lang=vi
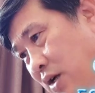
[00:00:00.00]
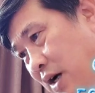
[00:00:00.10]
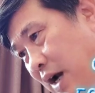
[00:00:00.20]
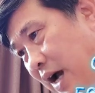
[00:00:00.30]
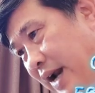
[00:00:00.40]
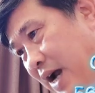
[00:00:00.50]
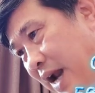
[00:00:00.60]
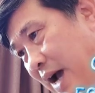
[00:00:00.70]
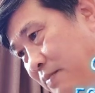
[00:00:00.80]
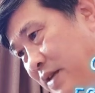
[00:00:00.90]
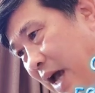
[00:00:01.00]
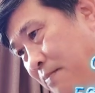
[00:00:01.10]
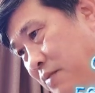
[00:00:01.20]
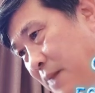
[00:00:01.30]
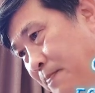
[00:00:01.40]
thực là đang làm
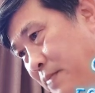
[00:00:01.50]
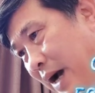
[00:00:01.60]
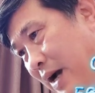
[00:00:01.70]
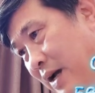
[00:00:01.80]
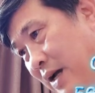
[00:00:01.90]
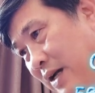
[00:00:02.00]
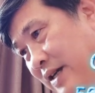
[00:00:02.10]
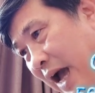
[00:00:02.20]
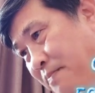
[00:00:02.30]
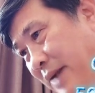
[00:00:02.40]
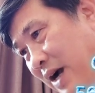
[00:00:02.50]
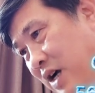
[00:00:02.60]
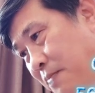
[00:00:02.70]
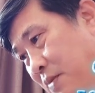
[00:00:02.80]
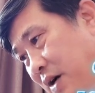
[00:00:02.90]
giảm cấp đẳng, giảm đẳng
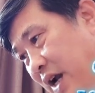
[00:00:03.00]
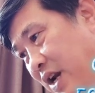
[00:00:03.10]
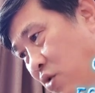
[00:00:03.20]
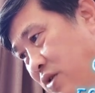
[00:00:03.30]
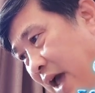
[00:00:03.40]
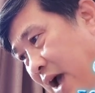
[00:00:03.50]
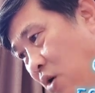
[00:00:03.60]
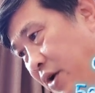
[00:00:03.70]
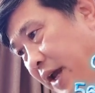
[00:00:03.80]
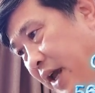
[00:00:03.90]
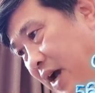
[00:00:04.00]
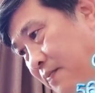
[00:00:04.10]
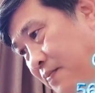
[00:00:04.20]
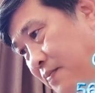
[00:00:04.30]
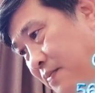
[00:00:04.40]
cấp cái đấu giá hội này à.
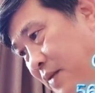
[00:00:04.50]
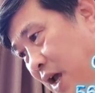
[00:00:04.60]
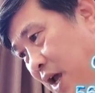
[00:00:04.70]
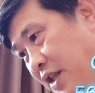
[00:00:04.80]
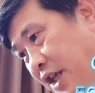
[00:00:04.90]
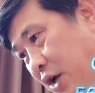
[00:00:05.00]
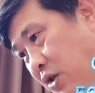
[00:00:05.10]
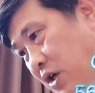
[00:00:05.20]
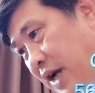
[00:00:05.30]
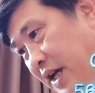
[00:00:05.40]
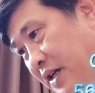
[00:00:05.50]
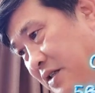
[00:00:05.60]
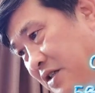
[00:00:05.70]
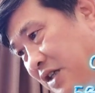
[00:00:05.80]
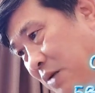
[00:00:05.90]
Tiểu tử này
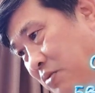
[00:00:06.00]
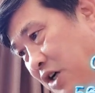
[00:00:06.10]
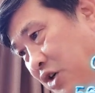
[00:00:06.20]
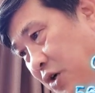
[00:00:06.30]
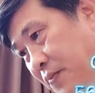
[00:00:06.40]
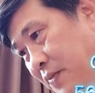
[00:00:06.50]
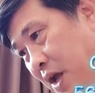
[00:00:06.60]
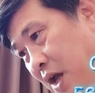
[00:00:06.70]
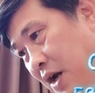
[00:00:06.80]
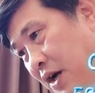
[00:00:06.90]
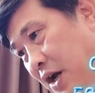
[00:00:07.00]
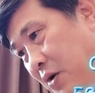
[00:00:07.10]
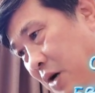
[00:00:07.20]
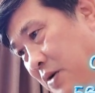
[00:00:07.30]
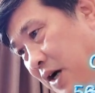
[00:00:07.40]
xong đời rồi,
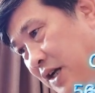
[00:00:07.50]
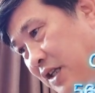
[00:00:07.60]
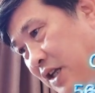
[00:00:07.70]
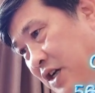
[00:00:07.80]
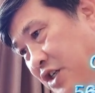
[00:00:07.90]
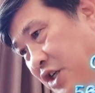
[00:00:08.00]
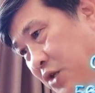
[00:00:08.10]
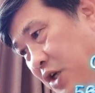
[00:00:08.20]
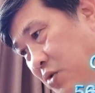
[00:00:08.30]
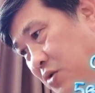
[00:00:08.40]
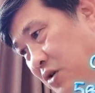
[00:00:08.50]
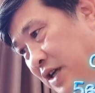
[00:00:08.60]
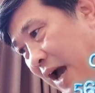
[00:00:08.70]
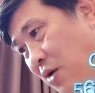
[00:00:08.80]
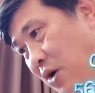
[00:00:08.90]
đều không cần tới triệu thiếu,
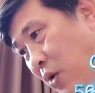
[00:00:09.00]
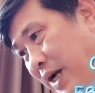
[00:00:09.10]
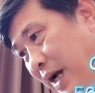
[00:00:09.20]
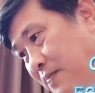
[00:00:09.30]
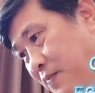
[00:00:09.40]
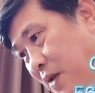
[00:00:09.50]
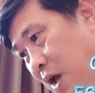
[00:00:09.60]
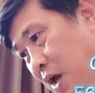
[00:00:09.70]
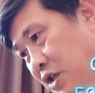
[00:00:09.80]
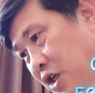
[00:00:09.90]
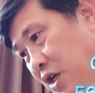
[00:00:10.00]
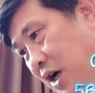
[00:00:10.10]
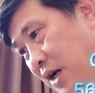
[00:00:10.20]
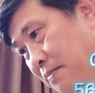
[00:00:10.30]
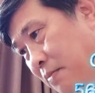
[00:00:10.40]
giáo huấn hắn. Chỉ
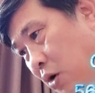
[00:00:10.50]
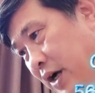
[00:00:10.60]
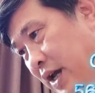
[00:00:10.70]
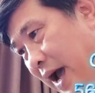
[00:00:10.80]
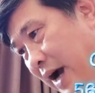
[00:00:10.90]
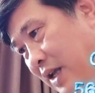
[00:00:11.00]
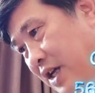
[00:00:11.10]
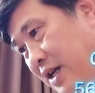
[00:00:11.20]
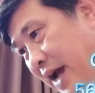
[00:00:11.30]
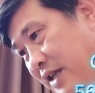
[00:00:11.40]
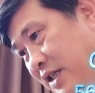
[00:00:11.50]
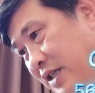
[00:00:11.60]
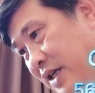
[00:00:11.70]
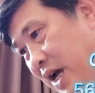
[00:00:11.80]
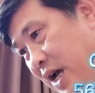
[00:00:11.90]
cần một cái hạt nhiên đại
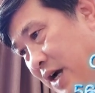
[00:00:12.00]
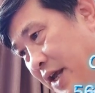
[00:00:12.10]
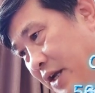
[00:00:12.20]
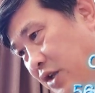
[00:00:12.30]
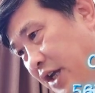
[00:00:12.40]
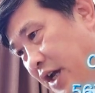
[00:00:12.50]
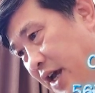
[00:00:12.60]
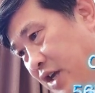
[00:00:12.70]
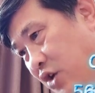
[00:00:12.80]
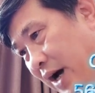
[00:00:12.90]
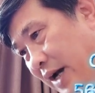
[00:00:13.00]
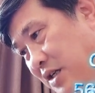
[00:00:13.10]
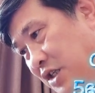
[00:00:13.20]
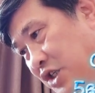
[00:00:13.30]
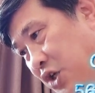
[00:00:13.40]
sư liền có thể để cho hắn
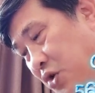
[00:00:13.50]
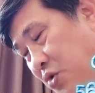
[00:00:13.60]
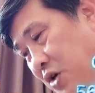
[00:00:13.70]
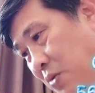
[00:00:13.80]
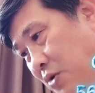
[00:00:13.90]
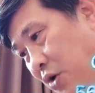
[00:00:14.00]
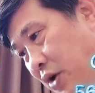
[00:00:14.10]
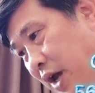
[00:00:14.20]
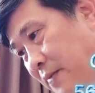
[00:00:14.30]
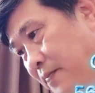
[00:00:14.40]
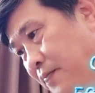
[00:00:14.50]
chịu không nổi à.